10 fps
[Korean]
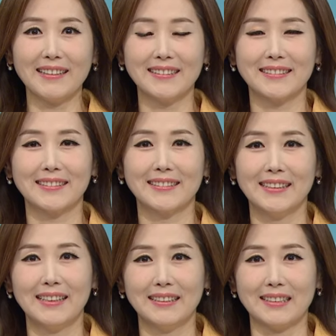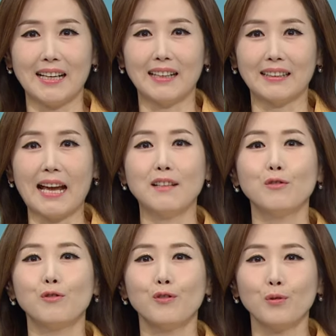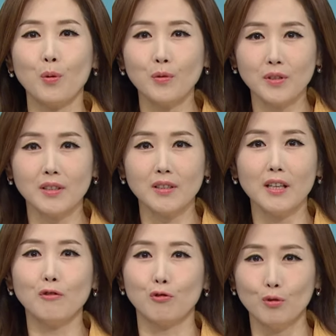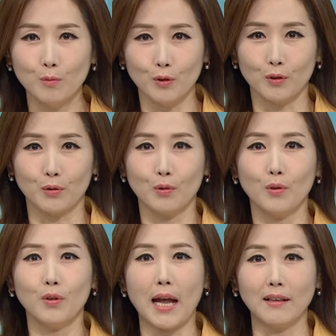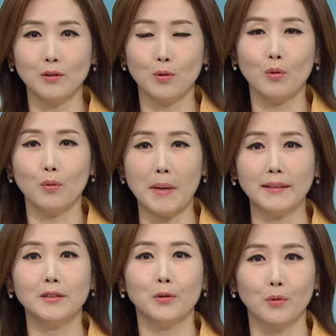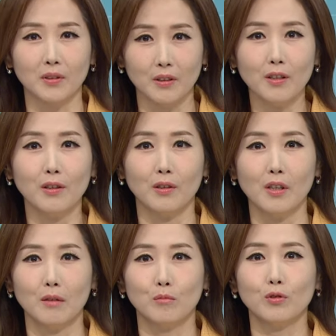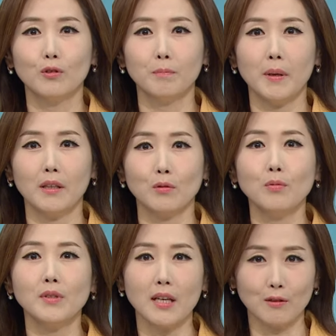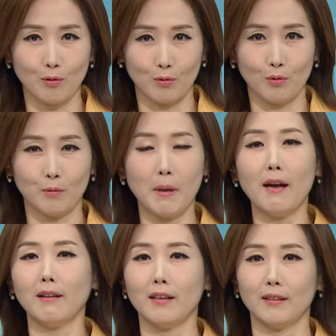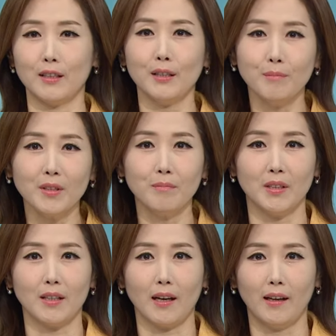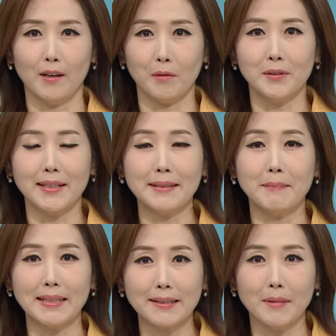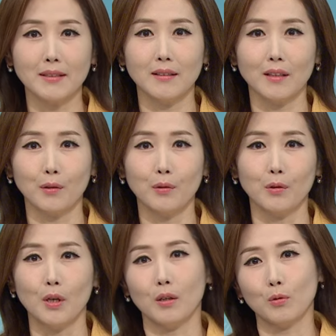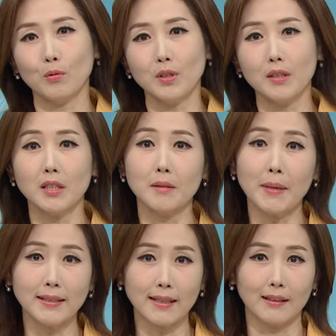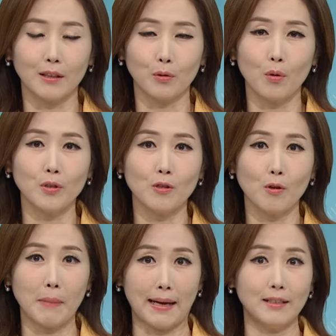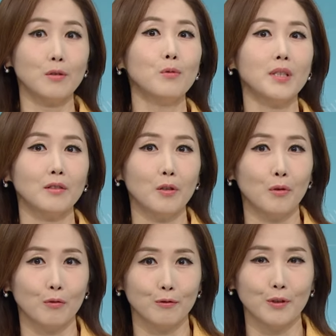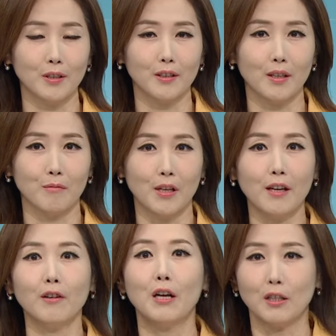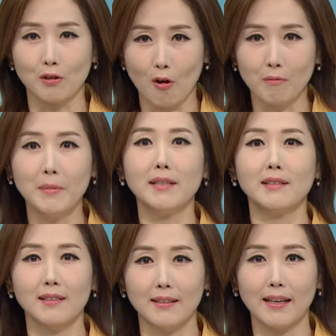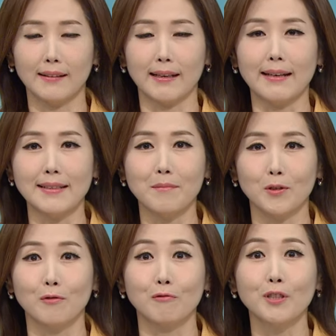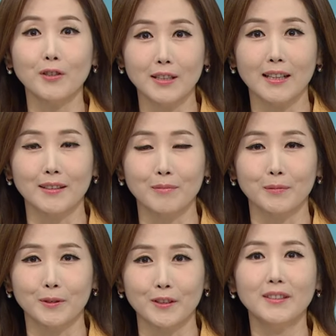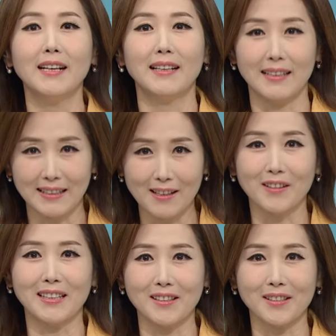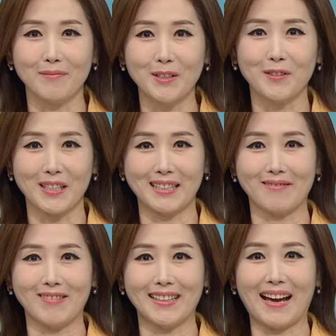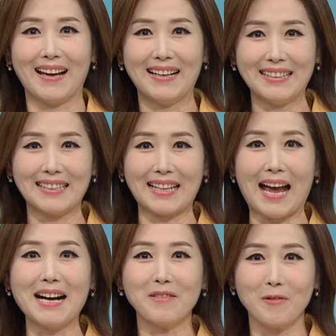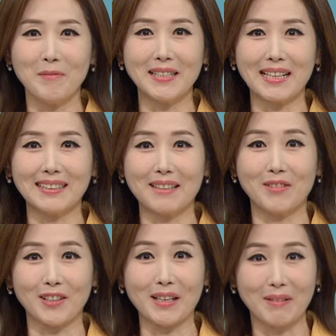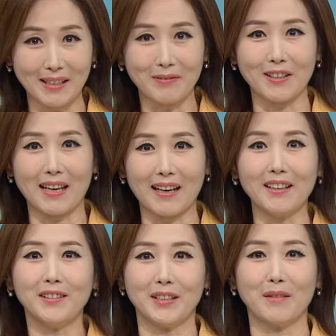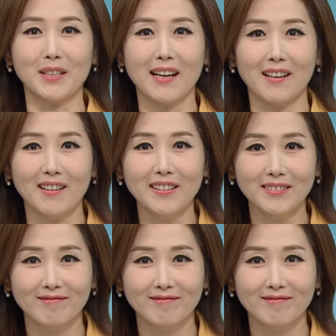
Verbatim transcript: 네, 네. 자, 단순 통증의 유무 또 강도만으로는요, 무릎의 손상 정도를 파악하기 힘듭니다. 원장님 말씀하신 대로 어, 통증이 심하지 않아도 훨씬 더 많이 손상된 경우도 있기 때문에요. 정밀 진단 가장 먼저 우선이라는 부분 예, 기억하셨으면 좋겠습니다. 자, 다음 고민 상담 전화 받아볼게요. 여보세요?